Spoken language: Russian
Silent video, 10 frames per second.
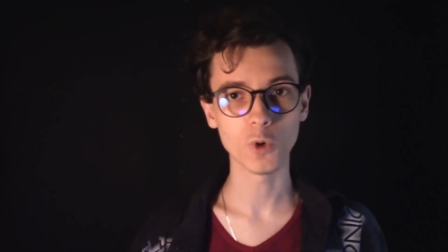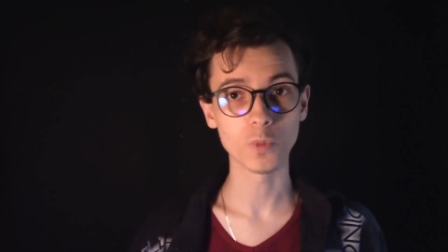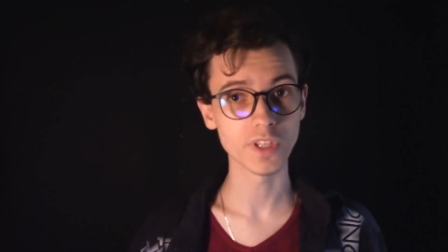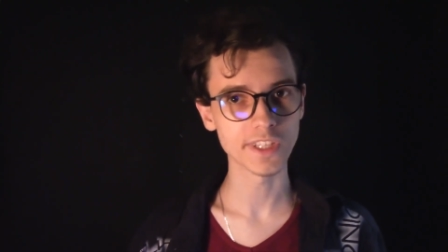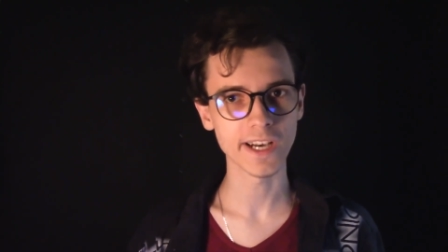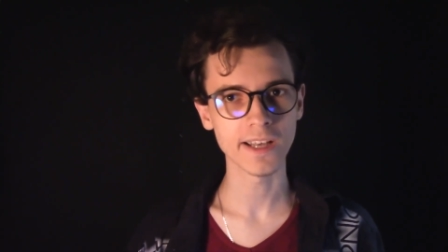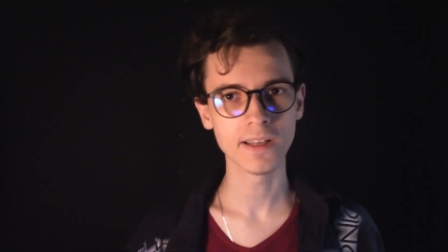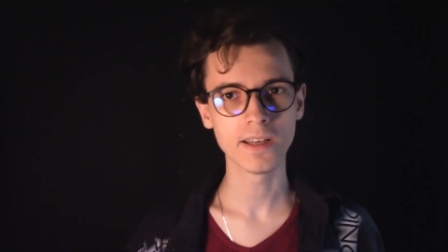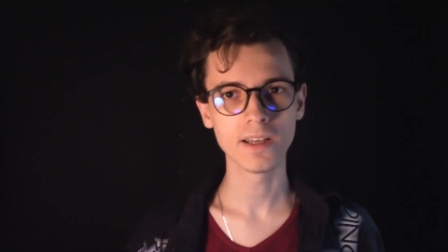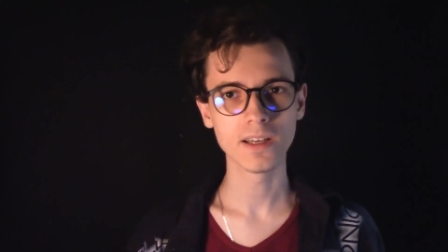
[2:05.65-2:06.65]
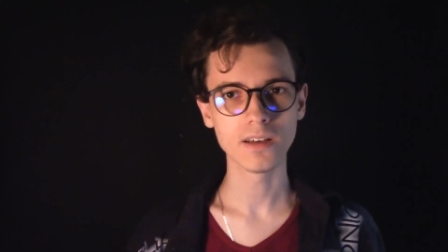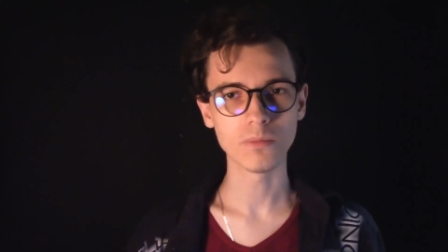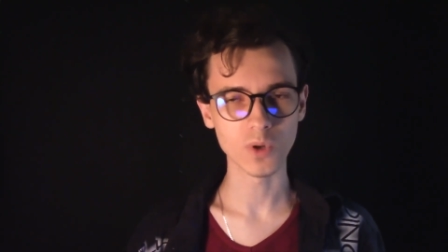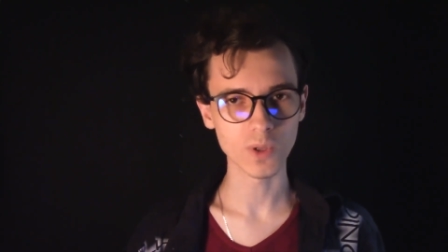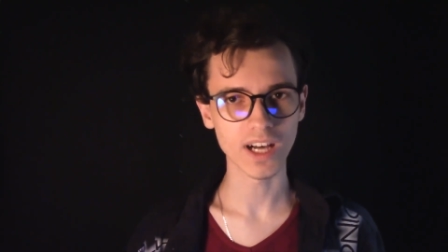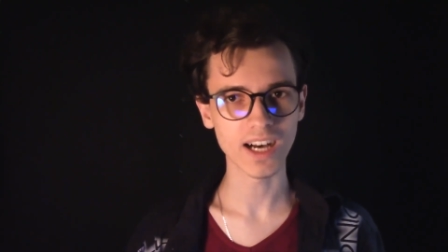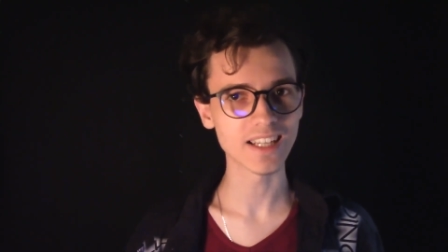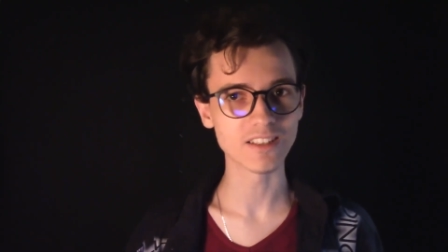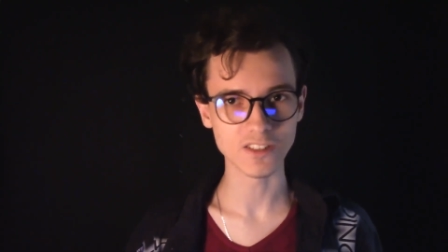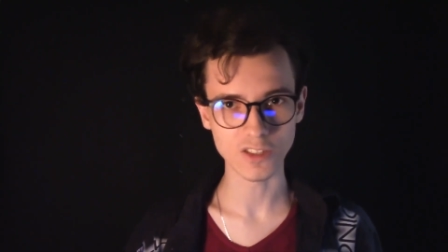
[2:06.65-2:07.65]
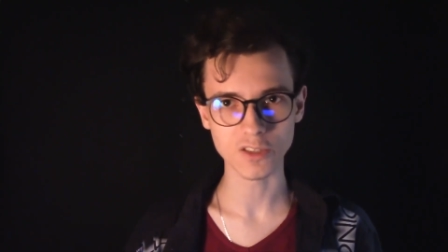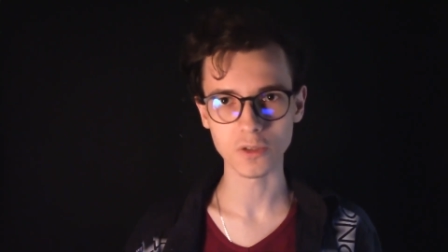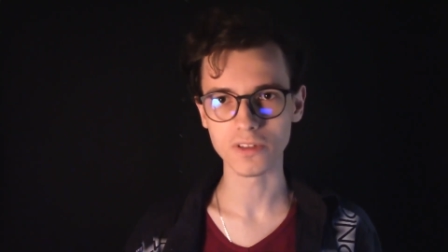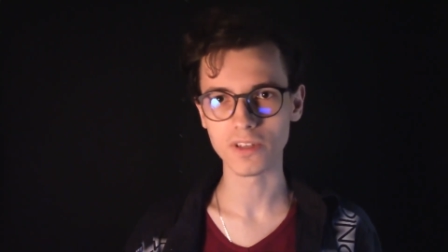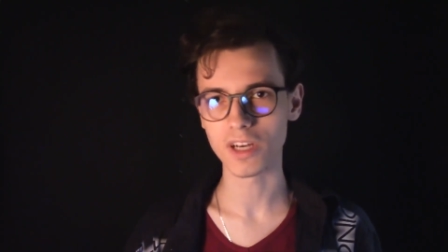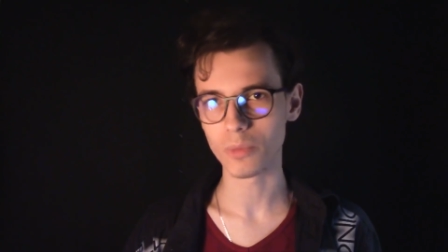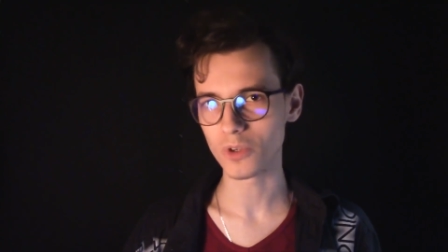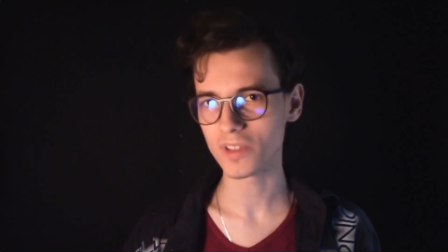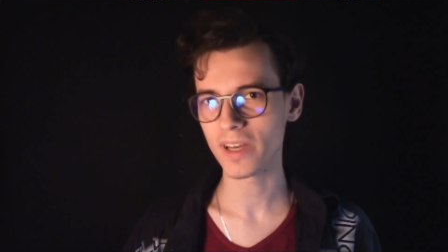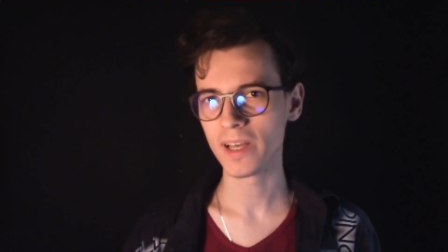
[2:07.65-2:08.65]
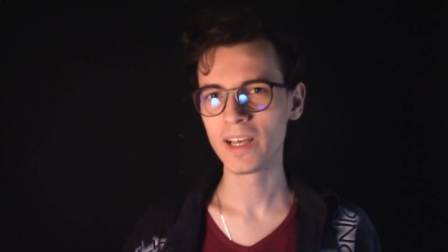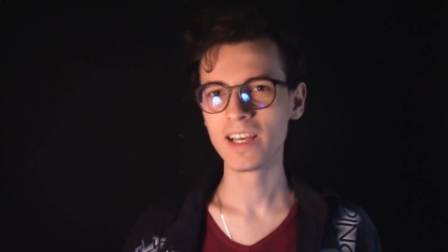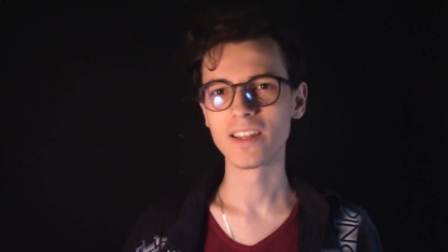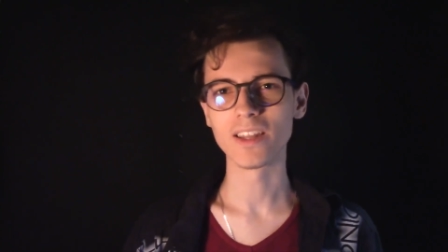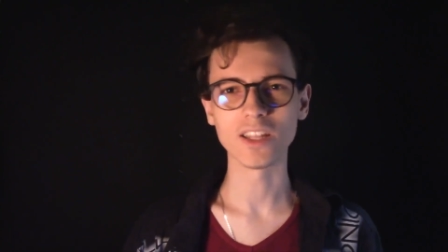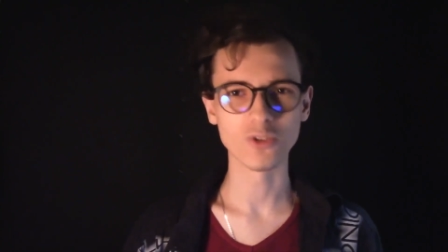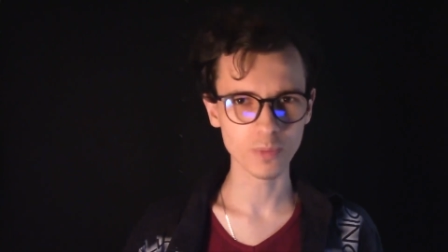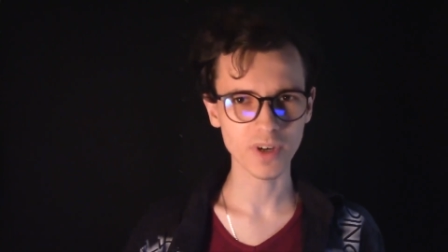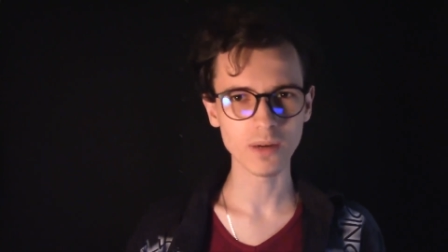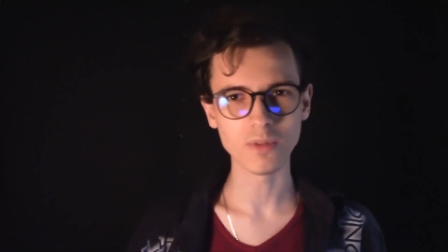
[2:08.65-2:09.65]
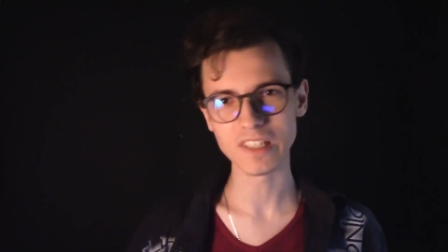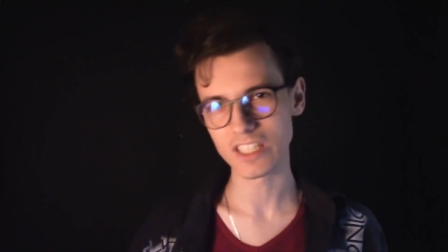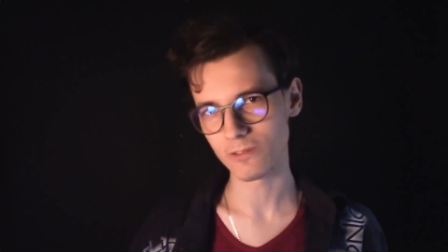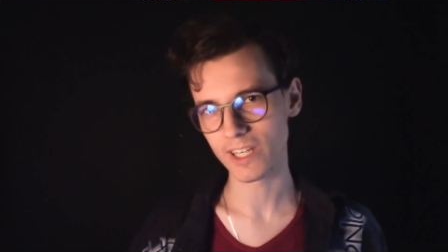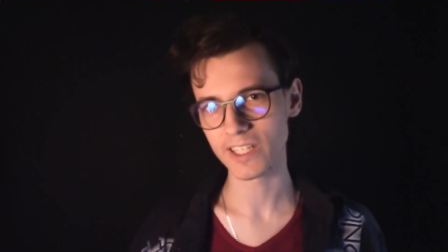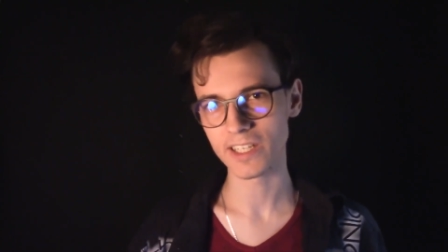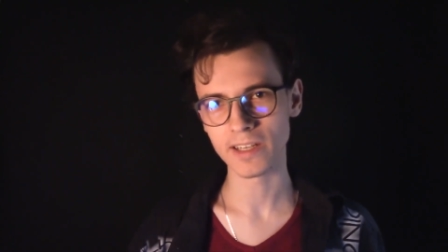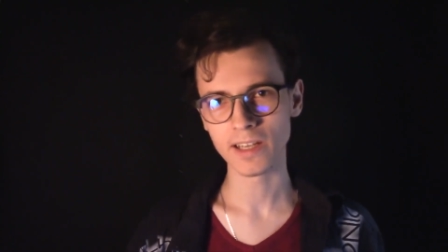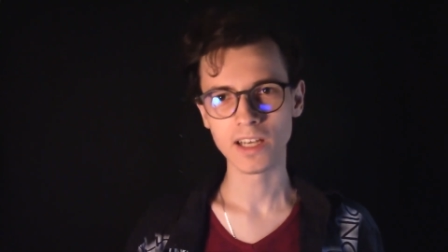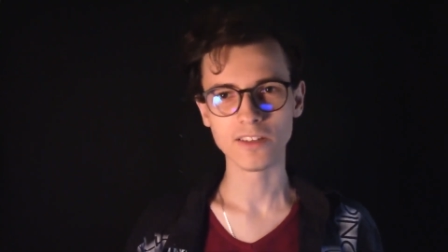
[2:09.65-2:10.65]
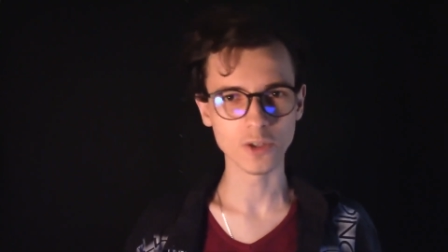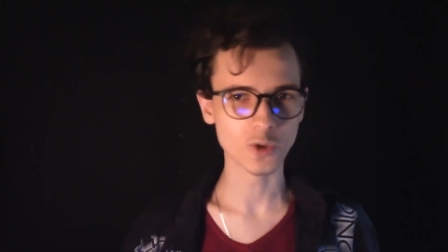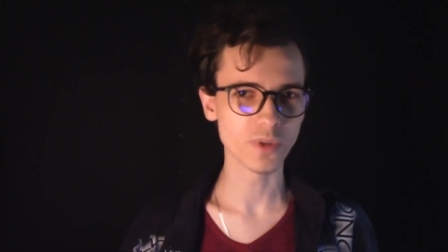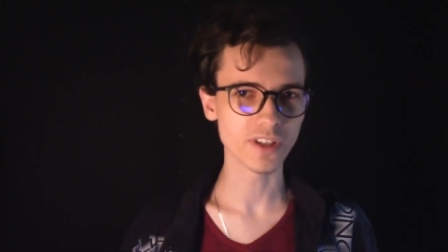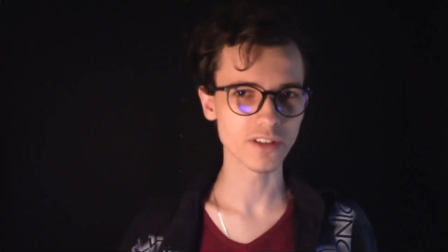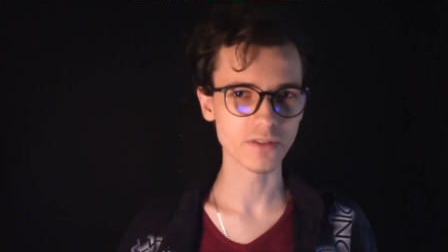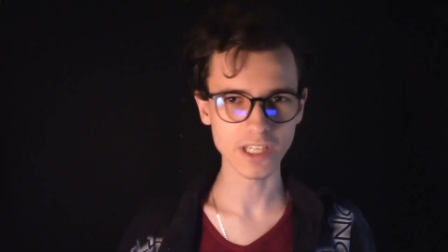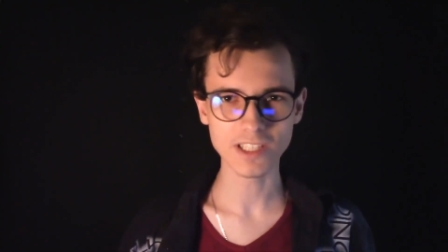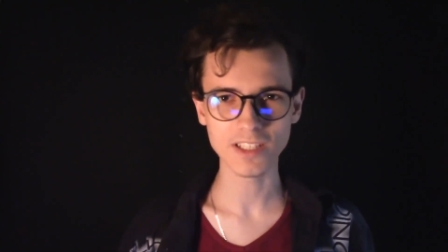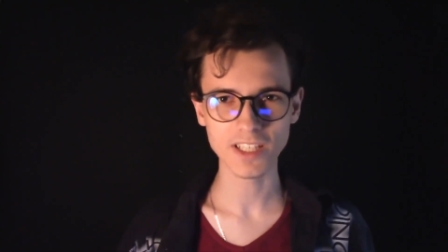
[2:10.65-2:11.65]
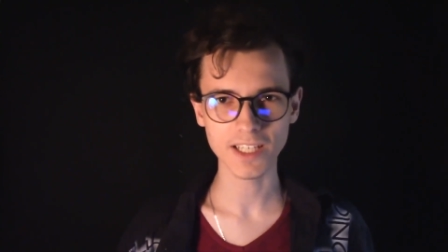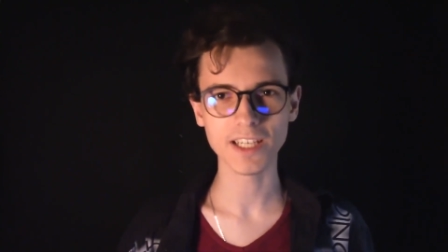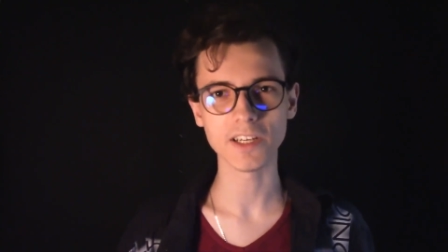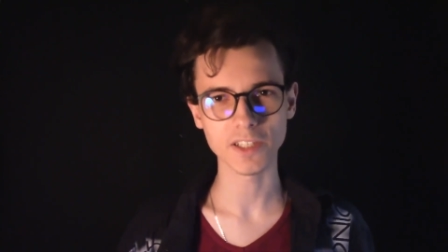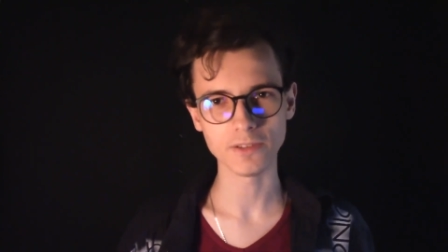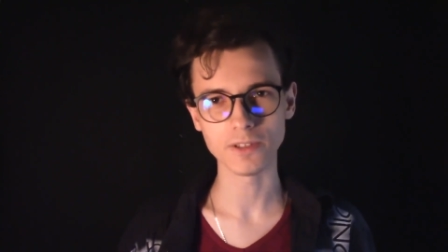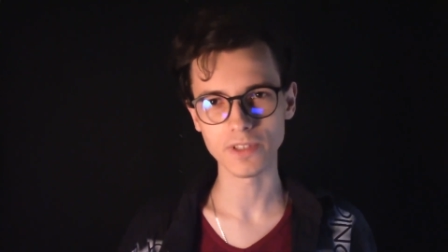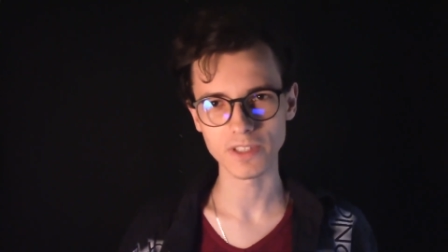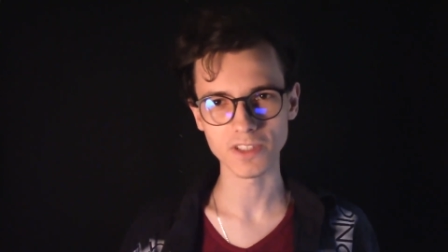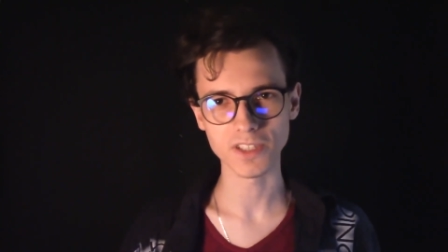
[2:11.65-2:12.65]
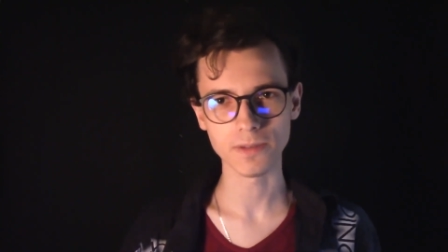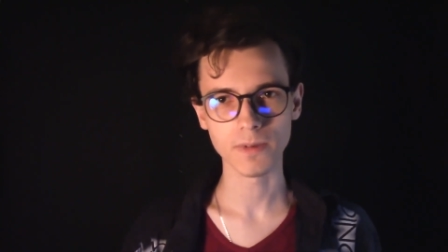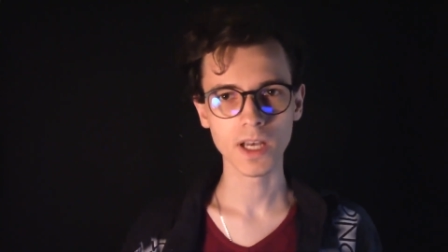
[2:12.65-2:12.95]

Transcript: У меня была аттестационная работа на доп. образовании документоведения и архивоведения.